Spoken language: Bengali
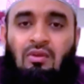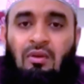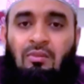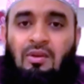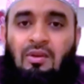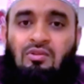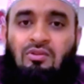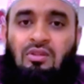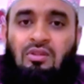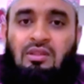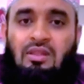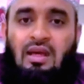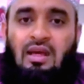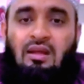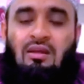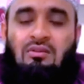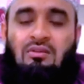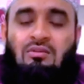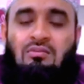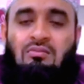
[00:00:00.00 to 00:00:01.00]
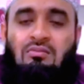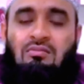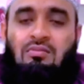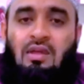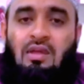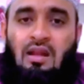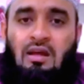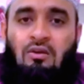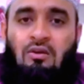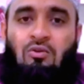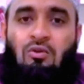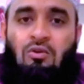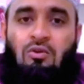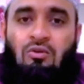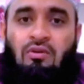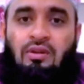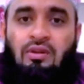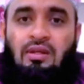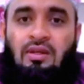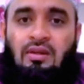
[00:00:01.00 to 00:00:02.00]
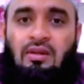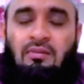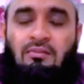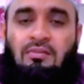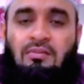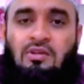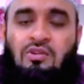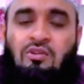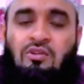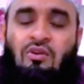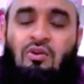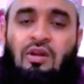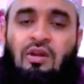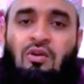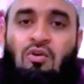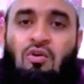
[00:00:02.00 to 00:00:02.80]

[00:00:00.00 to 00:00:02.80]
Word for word: কিন্তু আমরা যদি তারা তাড়াহুড়ো করে বিশেষ